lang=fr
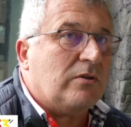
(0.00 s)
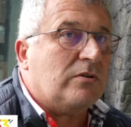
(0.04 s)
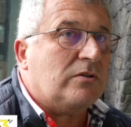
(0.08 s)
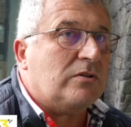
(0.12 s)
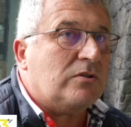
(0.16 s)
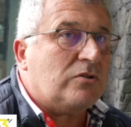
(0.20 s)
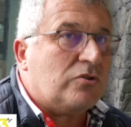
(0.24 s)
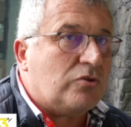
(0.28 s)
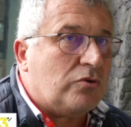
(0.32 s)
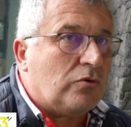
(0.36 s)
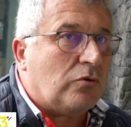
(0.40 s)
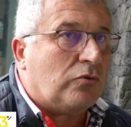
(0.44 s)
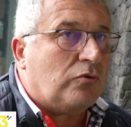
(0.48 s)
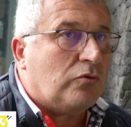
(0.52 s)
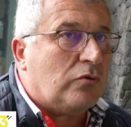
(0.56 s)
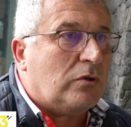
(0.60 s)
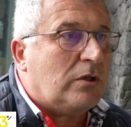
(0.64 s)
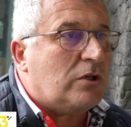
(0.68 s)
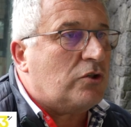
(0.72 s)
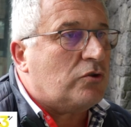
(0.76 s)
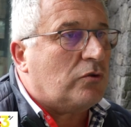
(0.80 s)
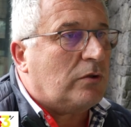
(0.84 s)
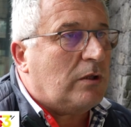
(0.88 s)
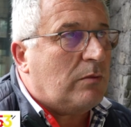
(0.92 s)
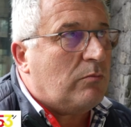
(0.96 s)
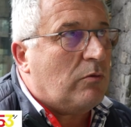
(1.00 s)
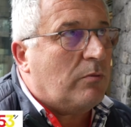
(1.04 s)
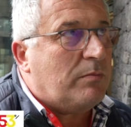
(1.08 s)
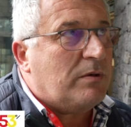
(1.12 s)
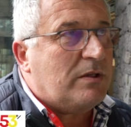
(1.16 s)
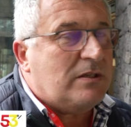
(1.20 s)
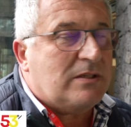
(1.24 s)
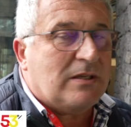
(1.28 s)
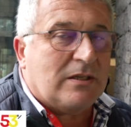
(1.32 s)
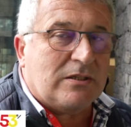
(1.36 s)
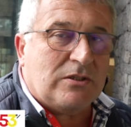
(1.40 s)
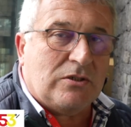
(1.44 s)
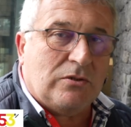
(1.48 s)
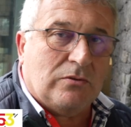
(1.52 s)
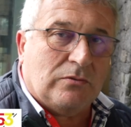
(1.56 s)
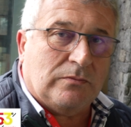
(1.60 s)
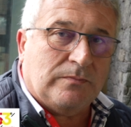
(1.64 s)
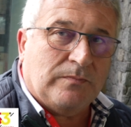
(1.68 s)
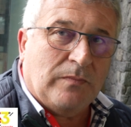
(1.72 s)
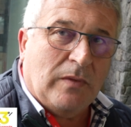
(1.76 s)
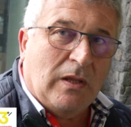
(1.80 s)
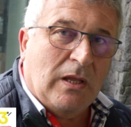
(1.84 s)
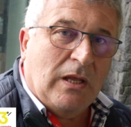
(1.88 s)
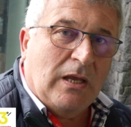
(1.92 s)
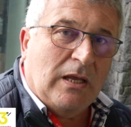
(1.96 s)
Sur toutes les journées de mobilisation,
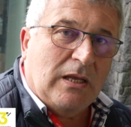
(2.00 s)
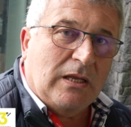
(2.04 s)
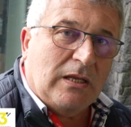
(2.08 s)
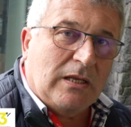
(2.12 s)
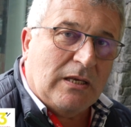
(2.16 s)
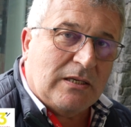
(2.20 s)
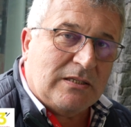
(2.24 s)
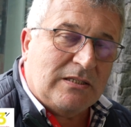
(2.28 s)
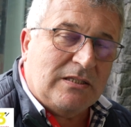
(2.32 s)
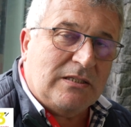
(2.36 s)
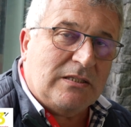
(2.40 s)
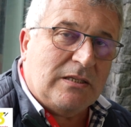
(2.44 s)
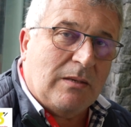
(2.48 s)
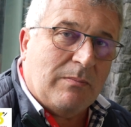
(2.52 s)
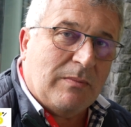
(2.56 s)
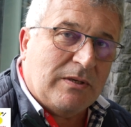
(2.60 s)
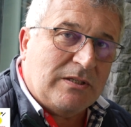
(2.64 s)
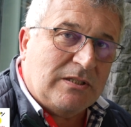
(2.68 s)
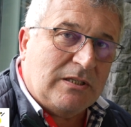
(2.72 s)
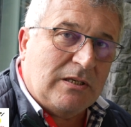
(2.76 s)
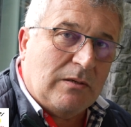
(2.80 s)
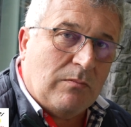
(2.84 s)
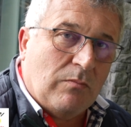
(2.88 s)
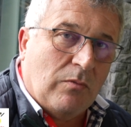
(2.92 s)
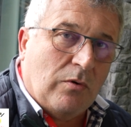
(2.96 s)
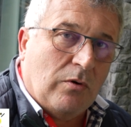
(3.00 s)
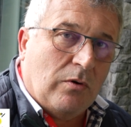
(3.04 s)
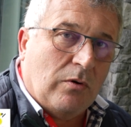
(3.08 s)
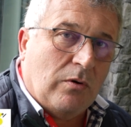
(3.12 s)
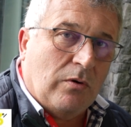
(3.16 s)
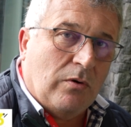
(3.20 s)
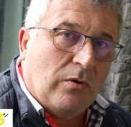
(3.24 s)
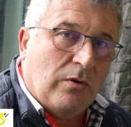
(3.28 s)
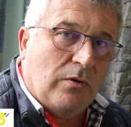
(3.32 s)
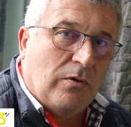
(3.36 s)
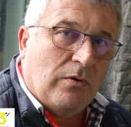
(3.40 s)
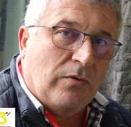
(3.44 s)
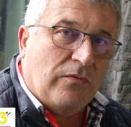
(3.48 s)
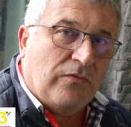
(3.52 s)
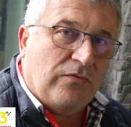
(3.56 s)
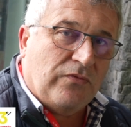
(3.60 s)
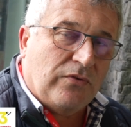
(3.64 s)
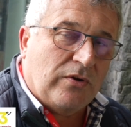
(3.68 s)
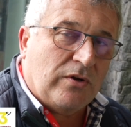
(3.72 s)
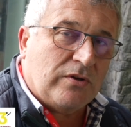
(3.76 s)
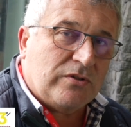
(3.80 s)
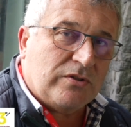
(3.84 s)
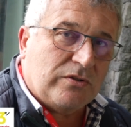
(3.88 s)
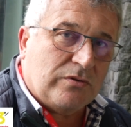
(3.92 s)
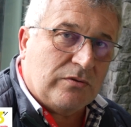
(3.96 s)
il y a systématiquement
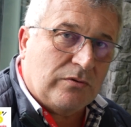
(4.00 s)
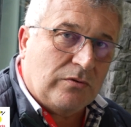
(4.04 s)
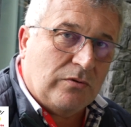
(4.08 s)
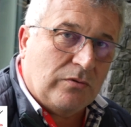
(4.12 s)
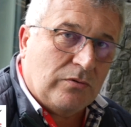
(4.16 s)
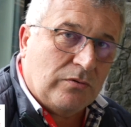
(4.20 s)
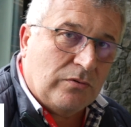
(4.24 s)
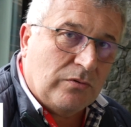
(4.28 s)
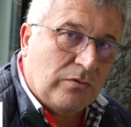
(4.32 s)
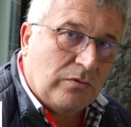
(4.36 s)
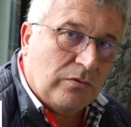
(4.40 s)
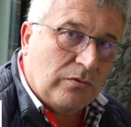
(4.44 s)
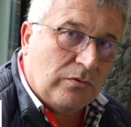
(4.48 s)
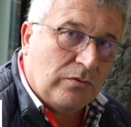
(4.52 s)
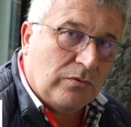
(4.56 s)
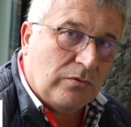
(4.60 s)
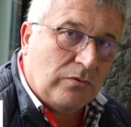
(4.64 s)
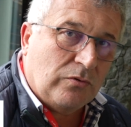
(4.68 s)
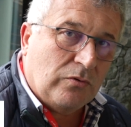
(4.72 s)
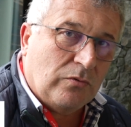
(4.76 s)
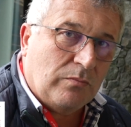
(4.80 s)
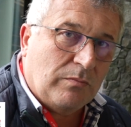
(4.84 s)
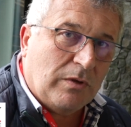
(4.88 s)
force de,